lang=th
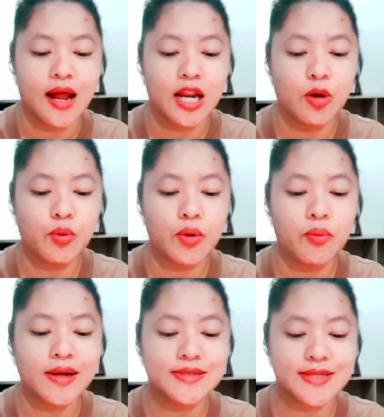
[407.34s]
และไว้
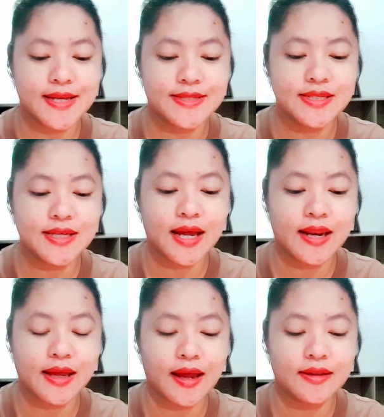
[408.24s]
วางใจซึ่งกัน
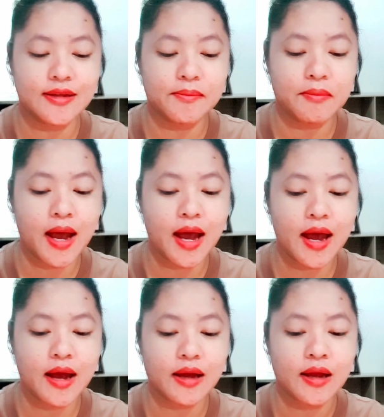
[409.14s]
และกันอย่างมาก